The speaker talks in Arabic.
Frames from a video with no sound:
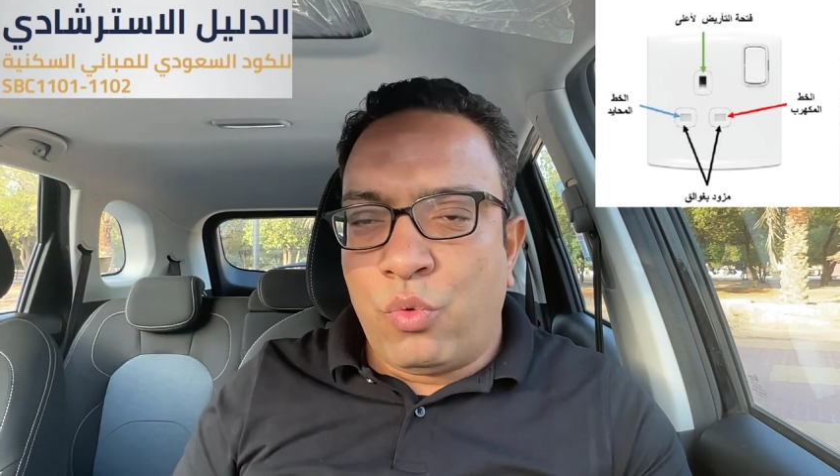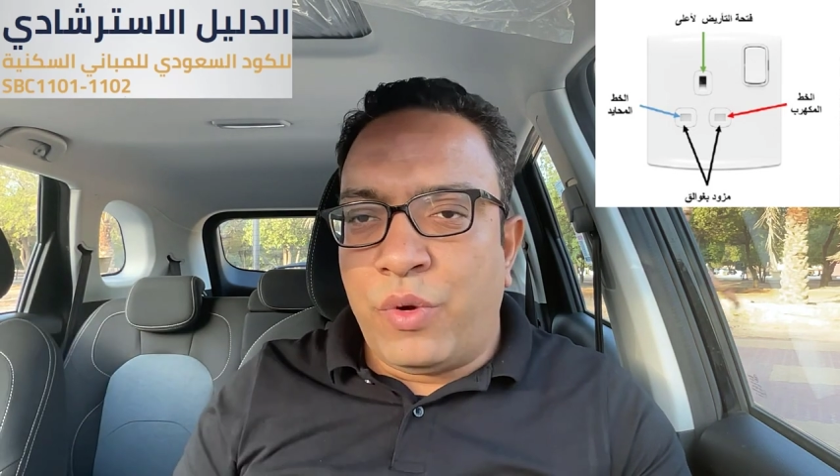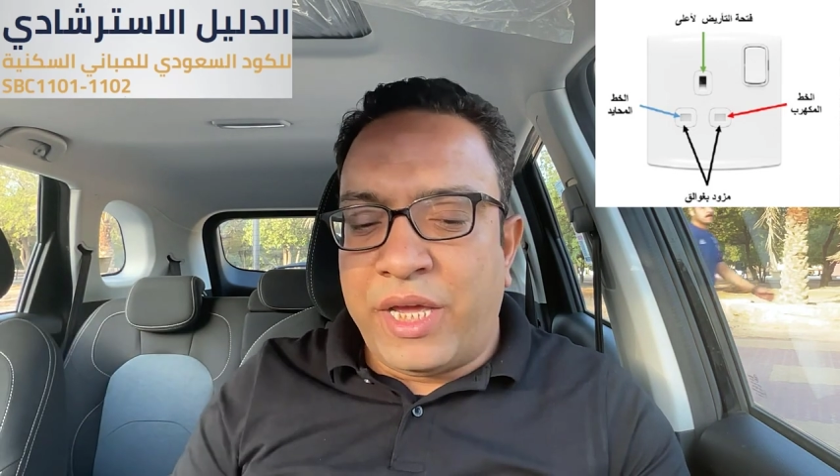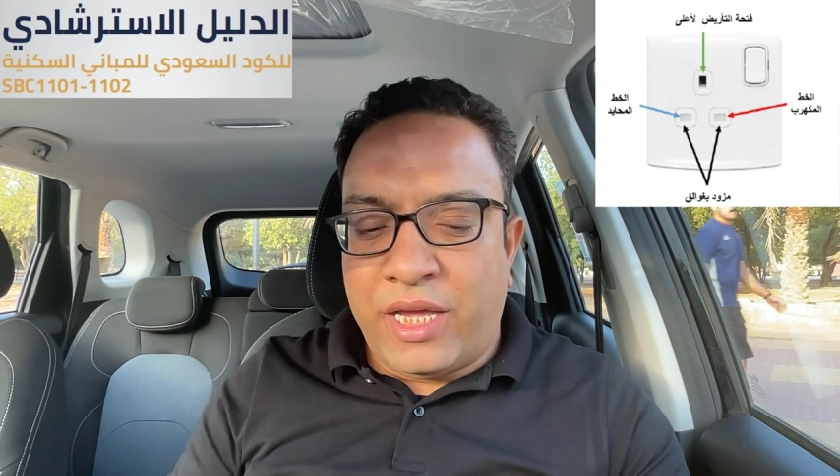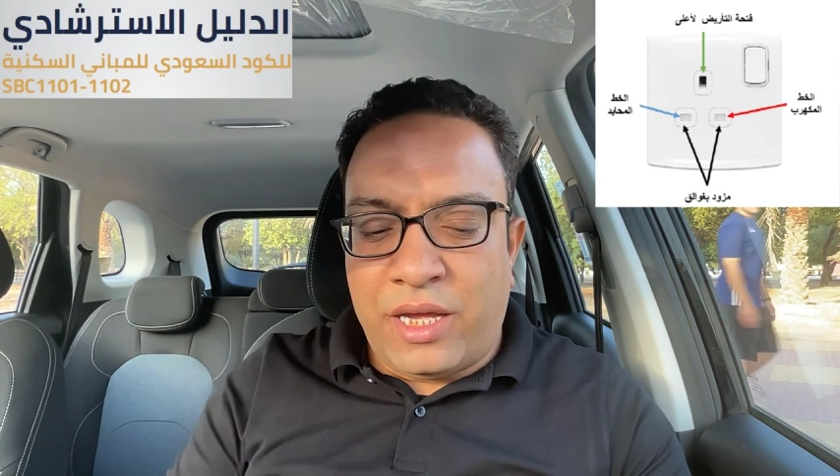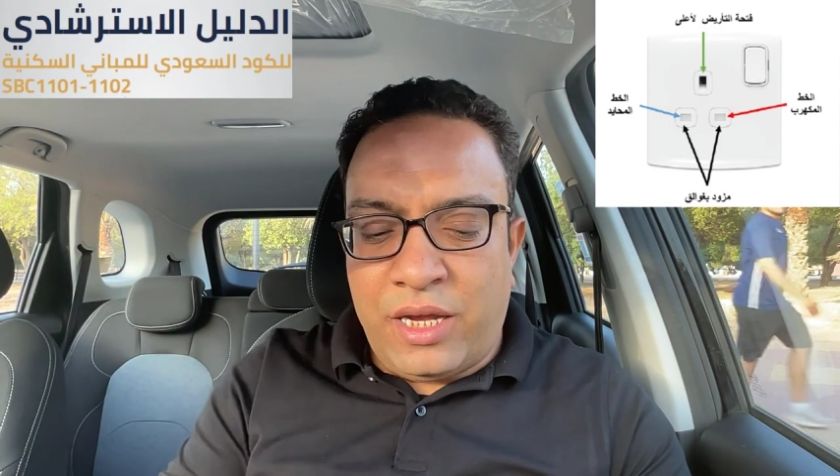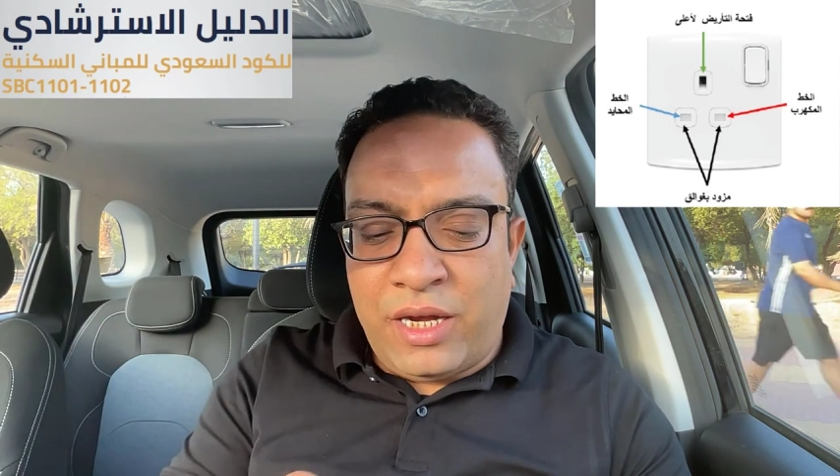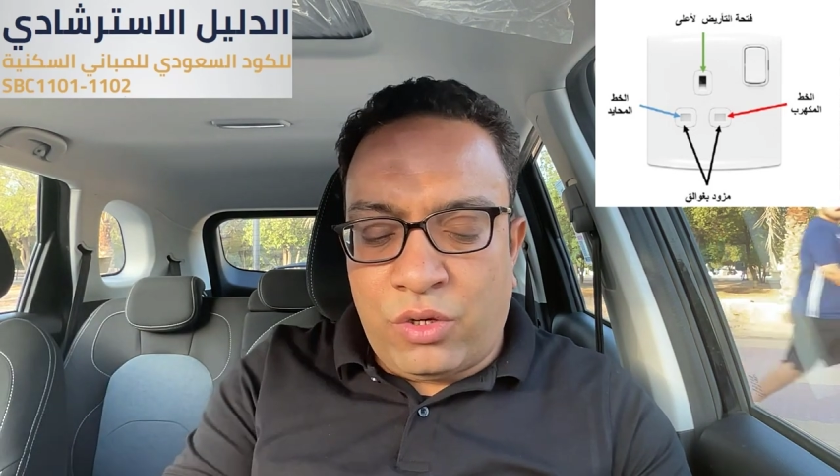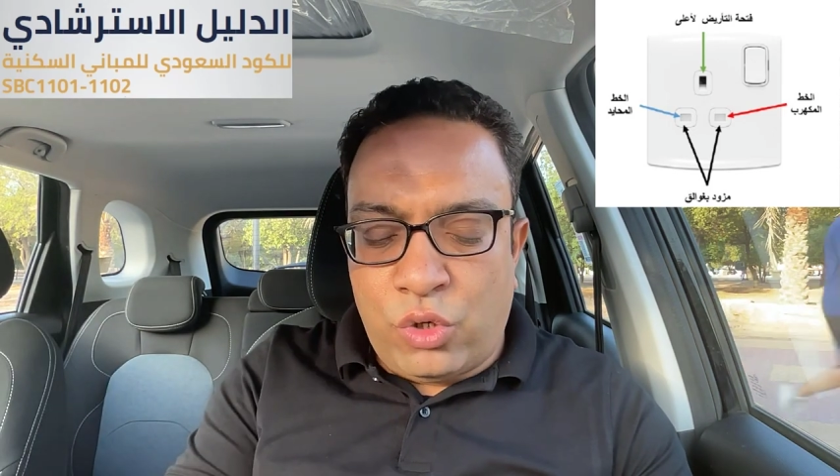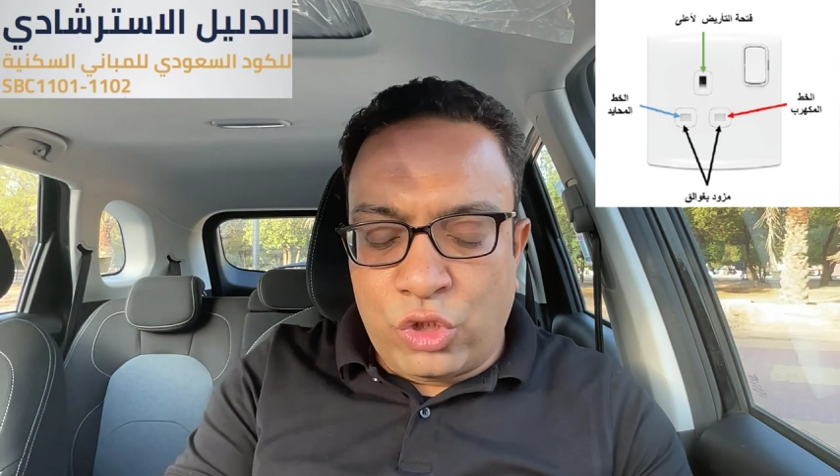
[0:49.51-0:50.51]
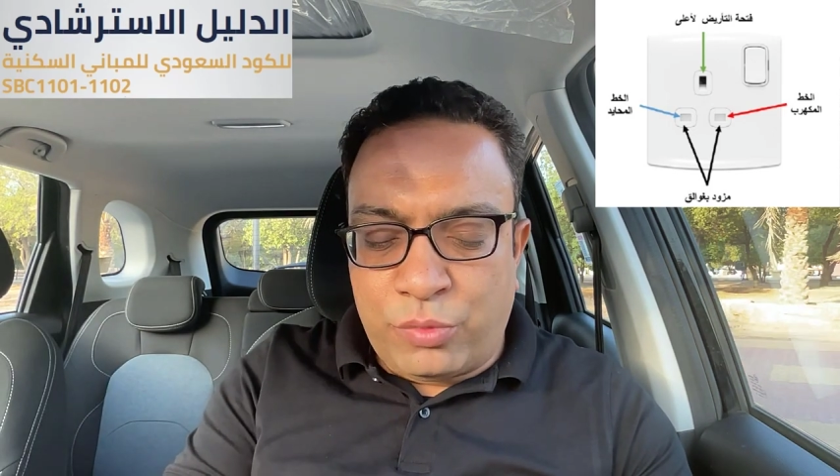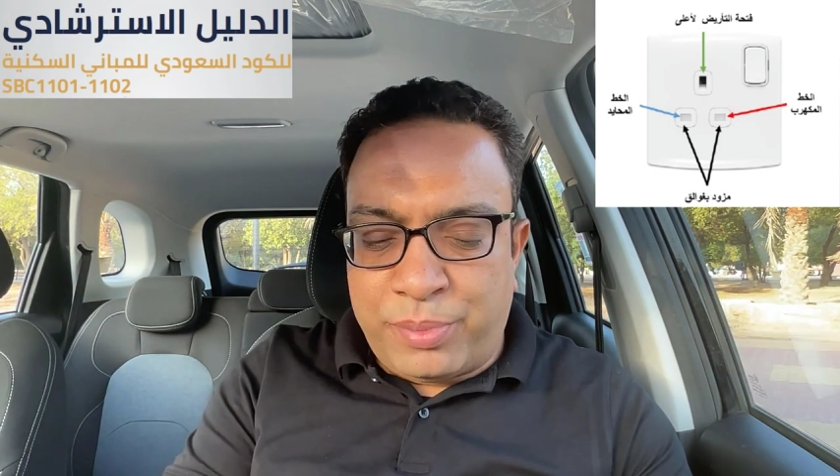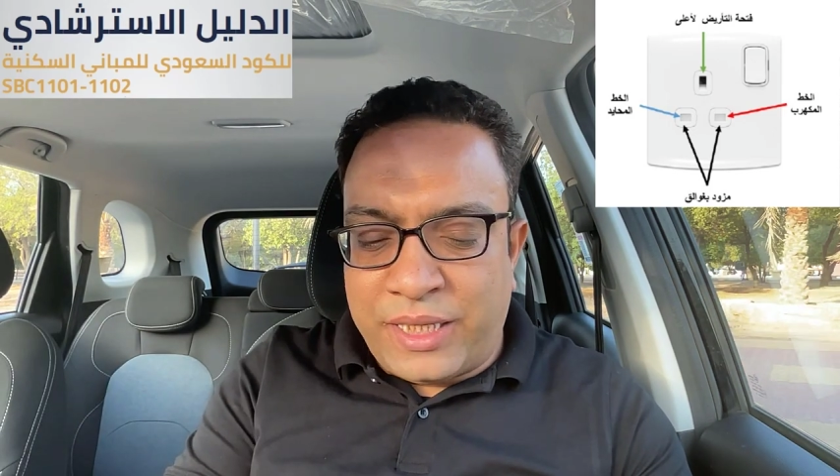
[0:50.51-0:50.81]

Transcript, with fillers: والقطب